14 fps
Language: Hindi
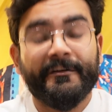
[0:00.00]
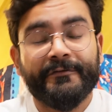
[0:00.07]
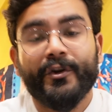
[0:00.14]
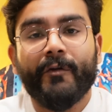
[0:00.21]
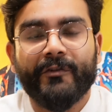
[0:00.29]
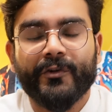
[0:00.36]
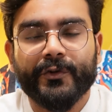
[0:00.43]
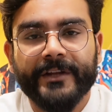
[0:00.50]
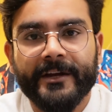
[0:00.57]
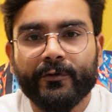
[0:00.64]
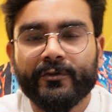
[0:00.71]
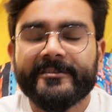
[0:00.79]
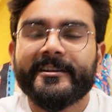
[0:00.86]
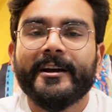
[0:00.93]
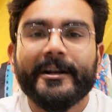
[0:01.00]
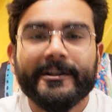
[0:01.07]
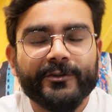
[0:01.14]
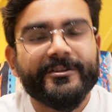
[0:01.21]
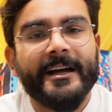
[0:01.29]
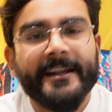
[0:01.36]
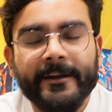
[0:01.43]
काफ़ी ऑफर होते हैं रोल्स
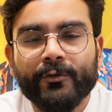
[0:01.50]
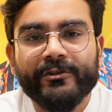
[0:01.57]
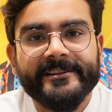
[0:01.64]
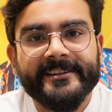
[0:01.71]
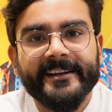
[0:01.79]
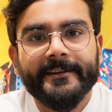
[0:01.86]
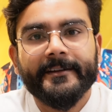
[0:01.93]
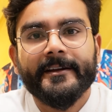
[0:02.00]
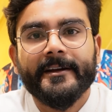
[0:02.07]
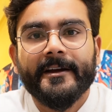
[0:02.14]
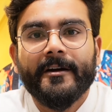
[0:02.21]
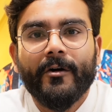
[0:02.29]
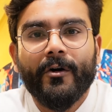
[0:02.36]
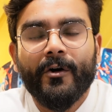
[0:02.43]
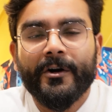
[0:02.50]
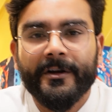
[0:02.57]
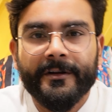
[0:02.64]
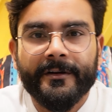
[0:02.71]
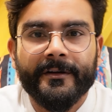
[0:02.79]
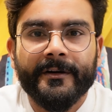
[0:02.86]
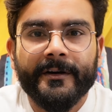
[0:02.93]
तो सारे रोल्स हैं
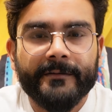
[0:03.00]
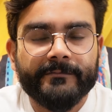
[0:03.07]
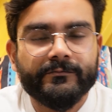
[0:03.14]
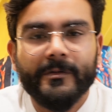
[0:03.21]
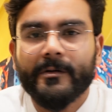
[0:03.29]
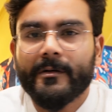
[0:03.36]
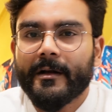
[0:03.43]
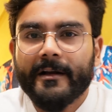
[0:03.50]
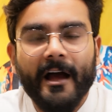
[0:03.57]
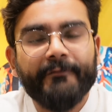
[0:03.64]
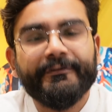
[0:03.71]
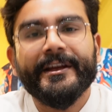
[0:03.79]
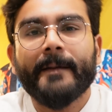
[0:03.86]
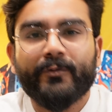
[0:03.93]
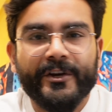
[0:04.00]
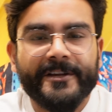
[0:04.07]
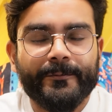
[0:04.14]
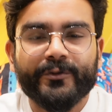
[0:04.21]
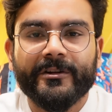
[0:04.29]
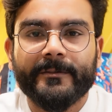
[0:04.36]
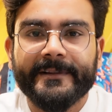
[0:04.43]
और काफ़ी आपको
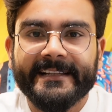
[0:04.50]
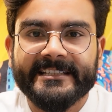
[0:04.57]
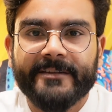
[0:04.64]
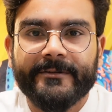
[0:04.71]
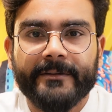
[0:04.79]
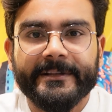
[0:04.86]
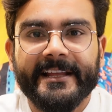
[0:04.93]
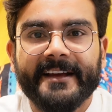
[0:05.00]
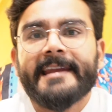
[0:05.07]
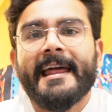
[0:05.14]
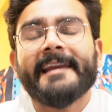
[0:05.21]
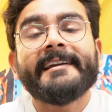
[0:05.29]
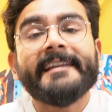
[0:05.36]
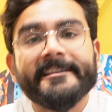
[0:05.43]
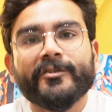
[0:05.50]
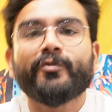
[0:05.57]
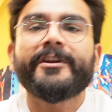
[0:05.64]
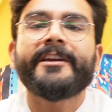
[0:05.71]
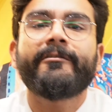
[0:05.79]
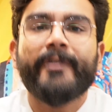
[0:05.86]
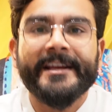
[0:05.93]
एक्सपोजर मिलता है जैसे मैंने बताया एनालिटिक्स
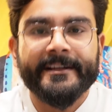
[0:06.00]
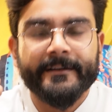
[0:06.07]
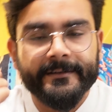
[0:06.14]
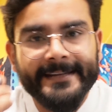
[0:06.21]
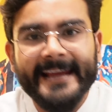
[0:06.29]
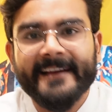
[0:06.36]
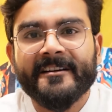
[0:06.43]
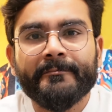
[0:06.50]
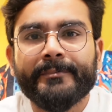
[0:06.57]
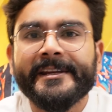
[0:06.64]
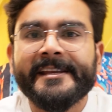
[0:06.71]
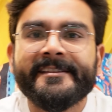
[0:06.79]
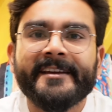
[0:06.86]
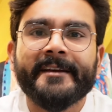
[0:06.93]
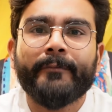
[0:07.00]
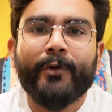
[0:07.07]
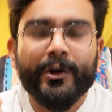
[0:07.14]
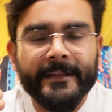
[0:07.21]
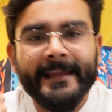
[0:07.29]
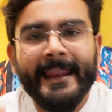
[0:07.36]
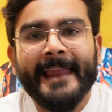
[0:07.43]
क्योंकि वही टेक कंपनीज हैं
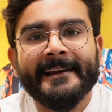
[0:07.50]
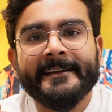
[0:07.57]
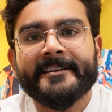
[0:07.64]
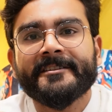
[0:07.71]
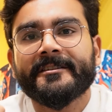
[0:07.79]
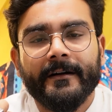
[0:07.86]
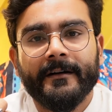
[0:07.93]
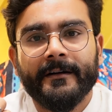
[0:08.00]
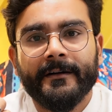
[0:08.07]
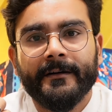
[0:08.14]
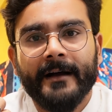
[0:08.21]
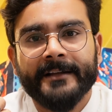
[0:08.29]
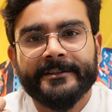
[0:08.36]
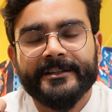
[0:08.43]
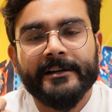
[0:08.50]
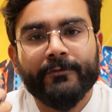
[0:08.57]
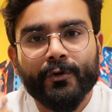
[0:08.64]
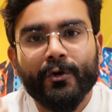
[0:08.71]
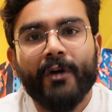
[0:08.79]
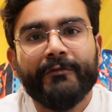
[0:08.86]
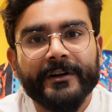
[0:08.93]
बहुत एनालिटिक्स आजकल
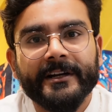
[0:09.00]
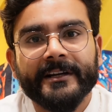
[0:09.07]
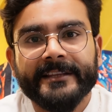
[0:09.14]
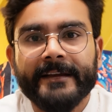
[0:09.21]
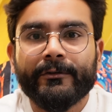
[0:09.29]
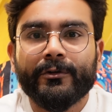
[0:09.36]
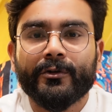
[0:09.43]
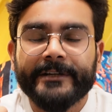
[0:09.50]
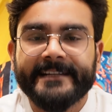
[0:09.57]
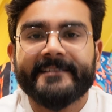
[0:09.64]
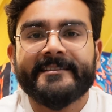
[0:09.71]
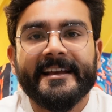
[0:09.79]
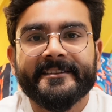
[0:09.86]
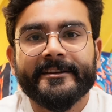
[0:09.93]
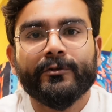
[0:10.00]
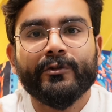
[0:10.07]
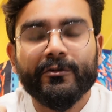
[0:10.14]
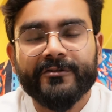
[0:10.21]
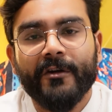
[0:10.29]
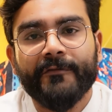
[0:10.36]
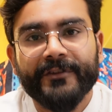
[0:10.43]
रोल ऑफर करते हैं वो लोग डेटा साइंस के
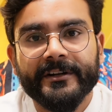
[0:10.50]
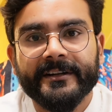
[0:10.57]
रोल्स ऑफर